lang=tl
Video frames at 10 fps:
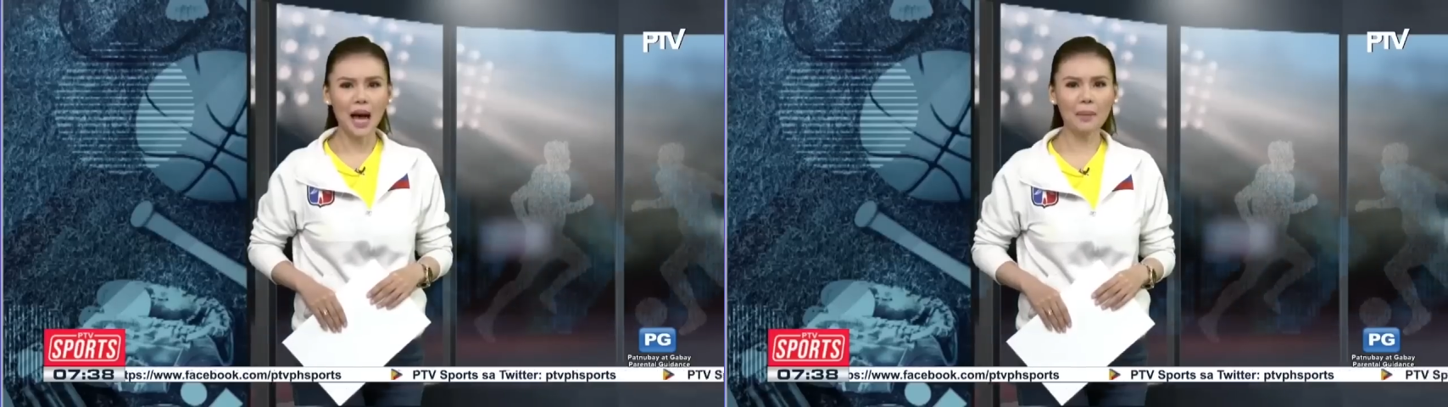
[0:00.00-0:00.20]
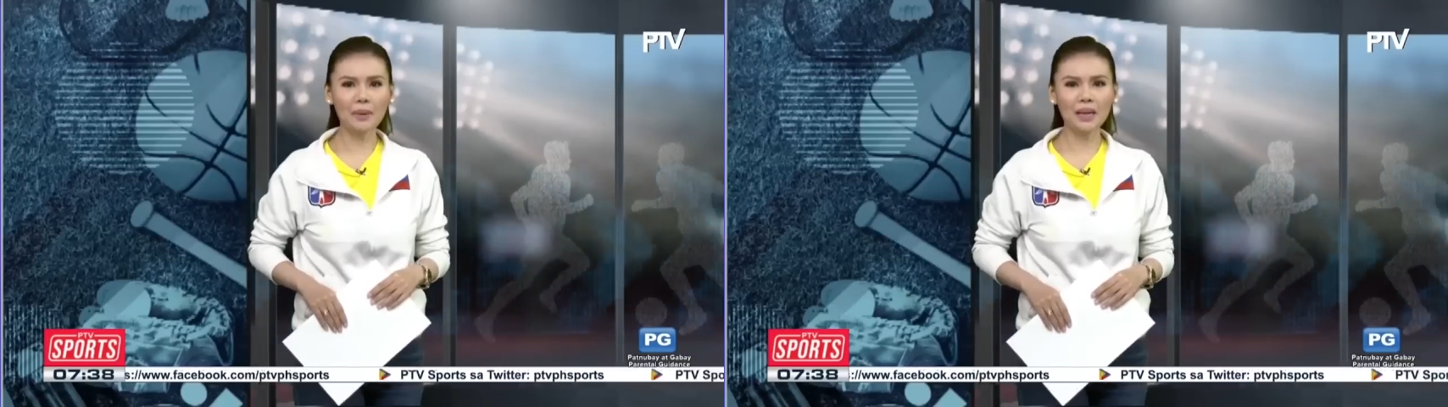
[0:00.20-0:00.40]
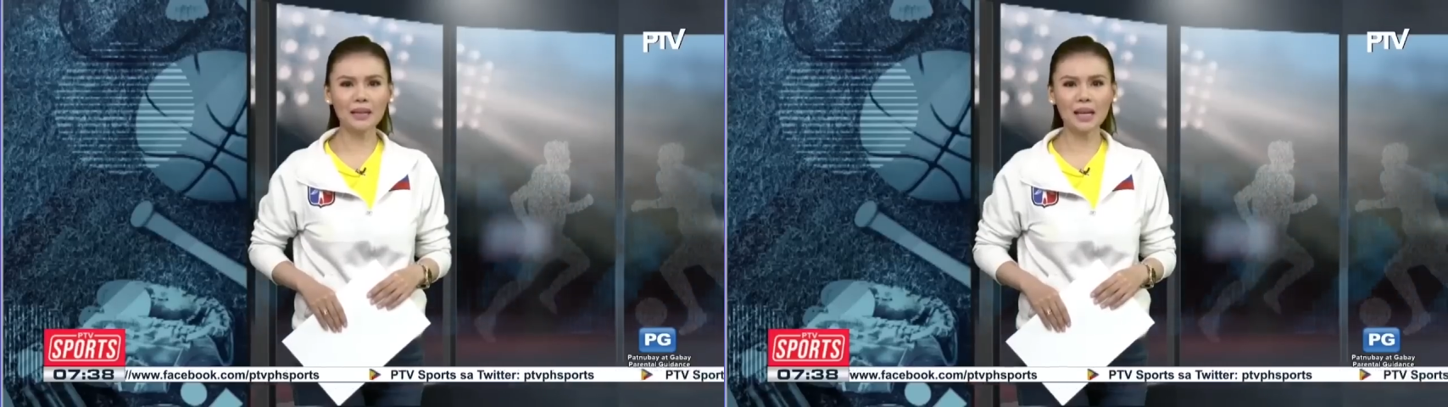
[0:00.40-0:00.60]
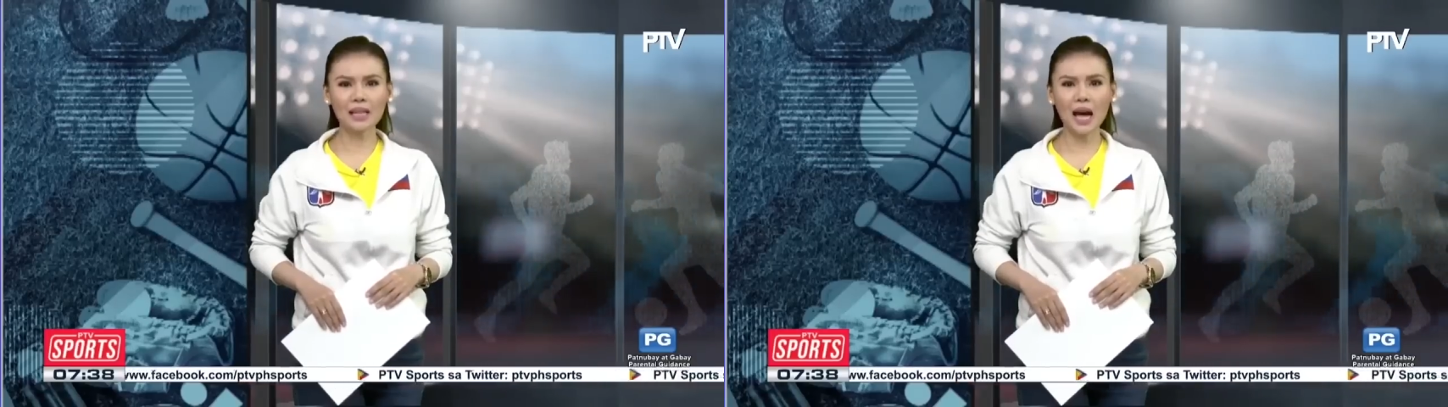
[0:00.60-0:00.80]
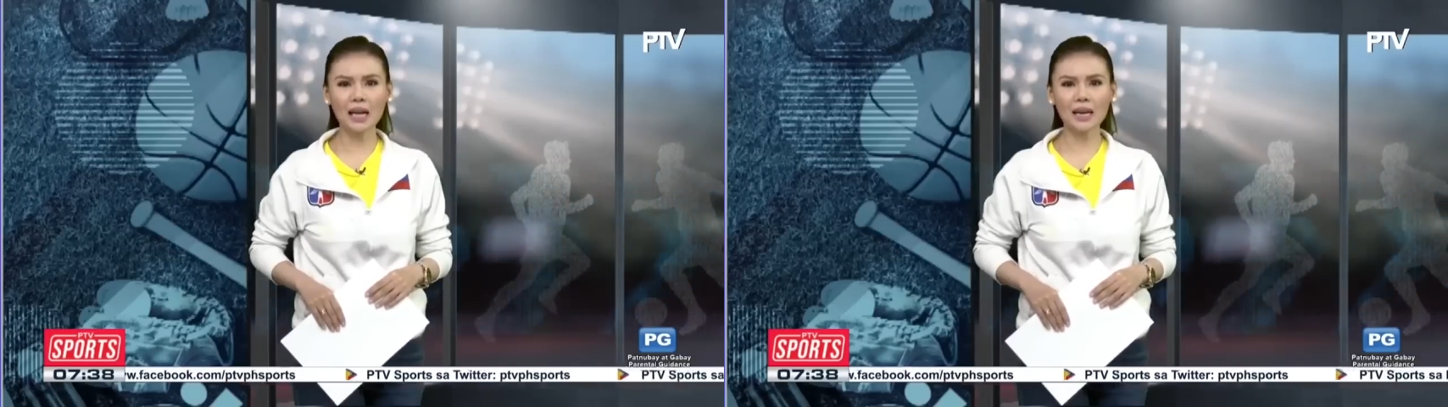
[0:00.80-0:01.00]
ang
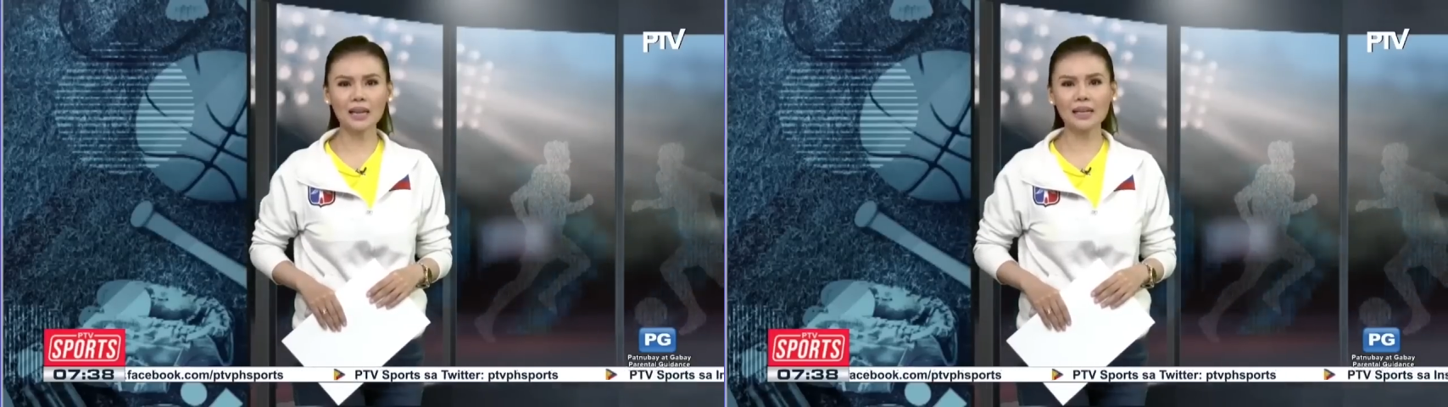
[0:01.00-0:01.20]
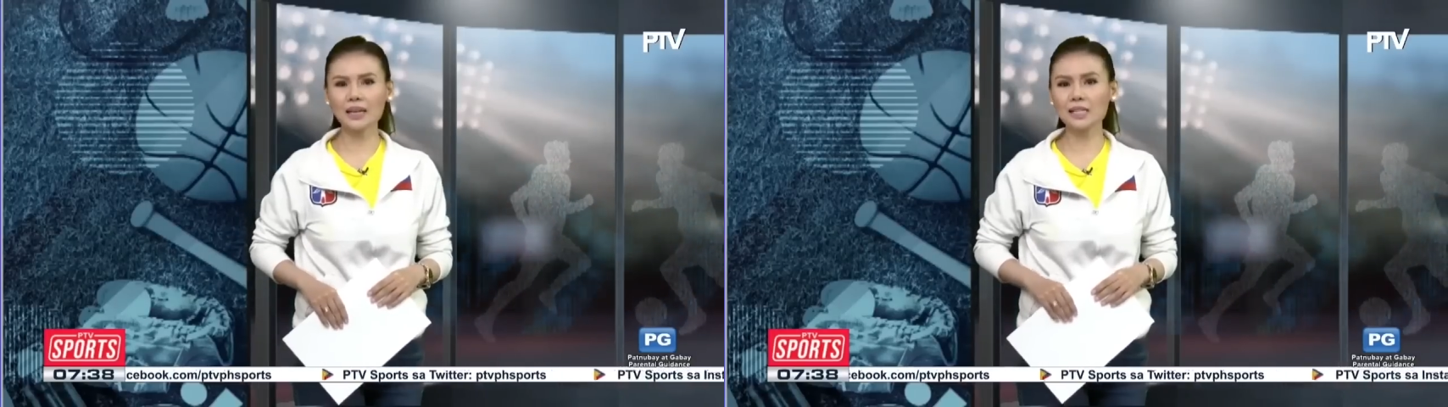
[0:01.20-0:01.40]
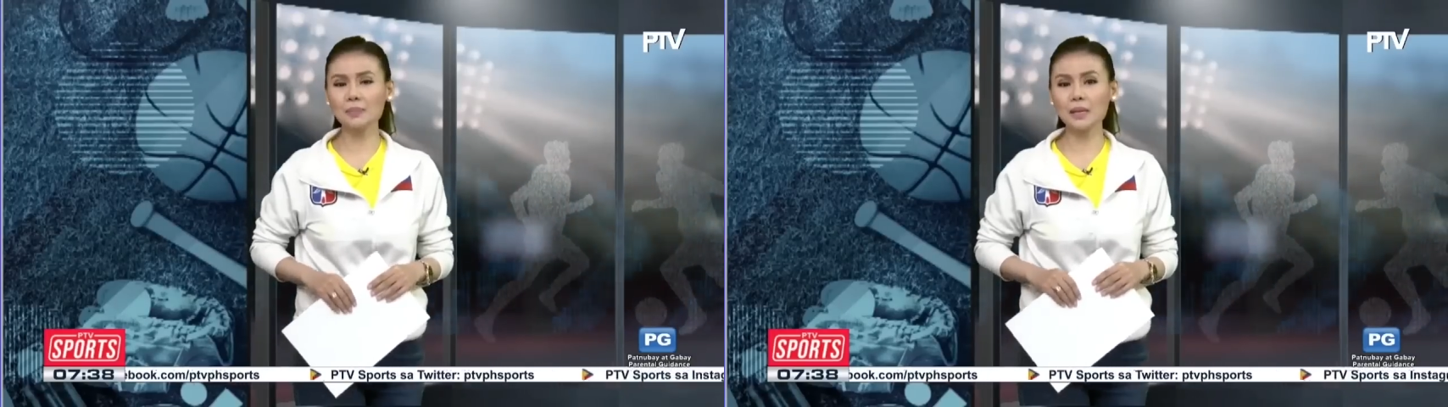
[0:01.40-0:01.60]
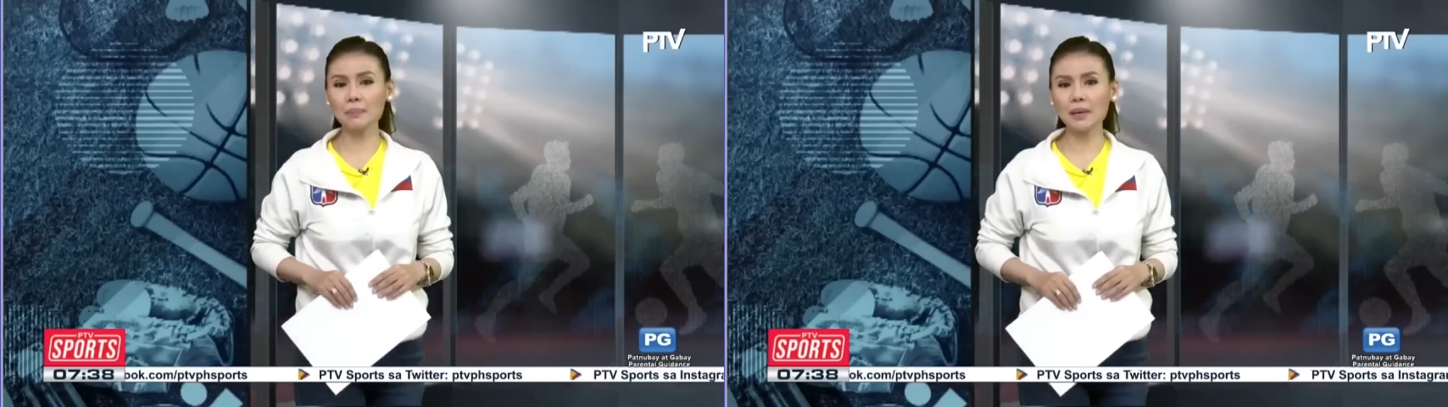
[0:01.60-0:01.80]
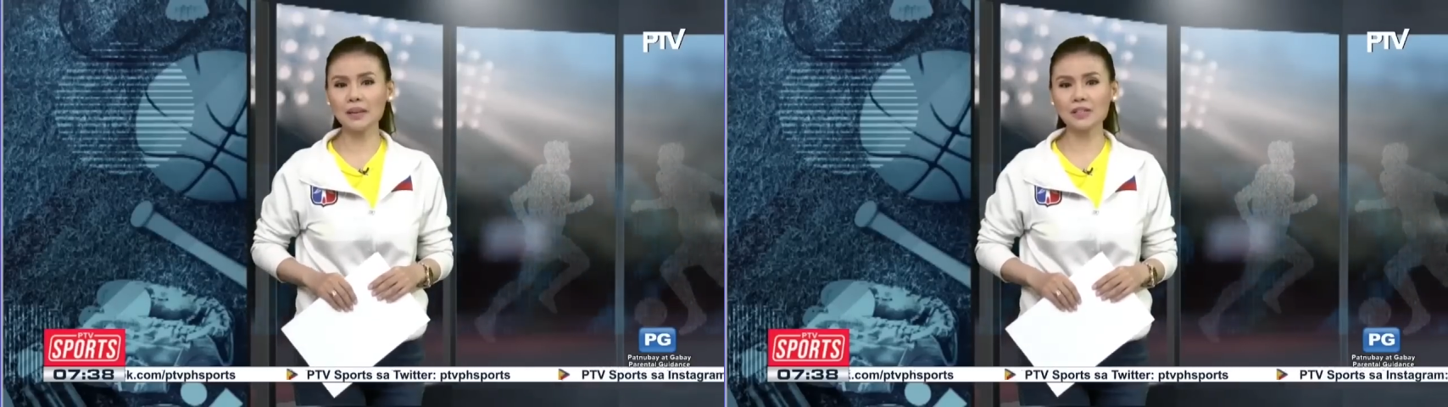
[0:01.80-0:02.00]
pinagdadaanan ng Gilas
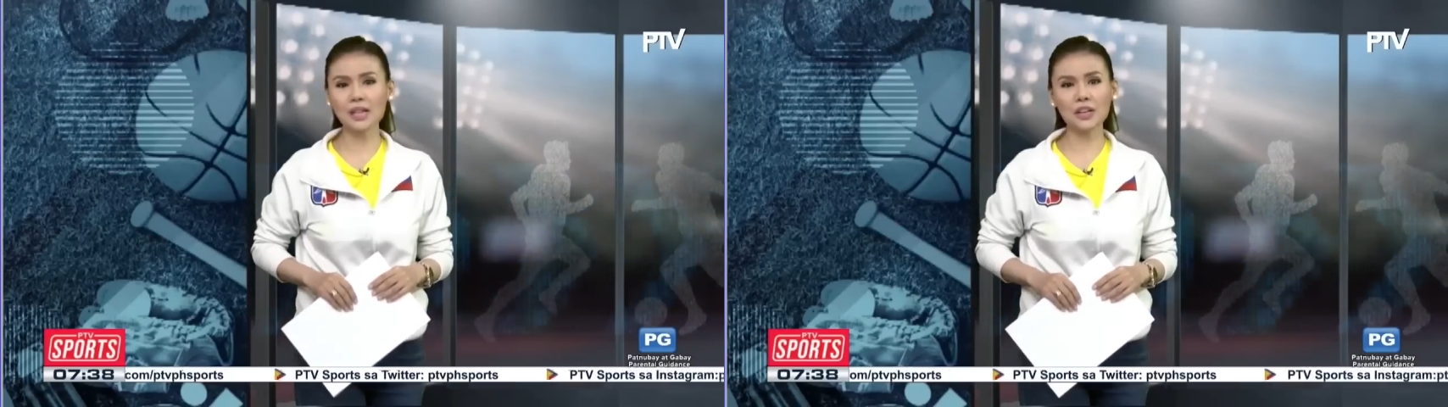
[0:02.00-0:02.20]
Pilipinas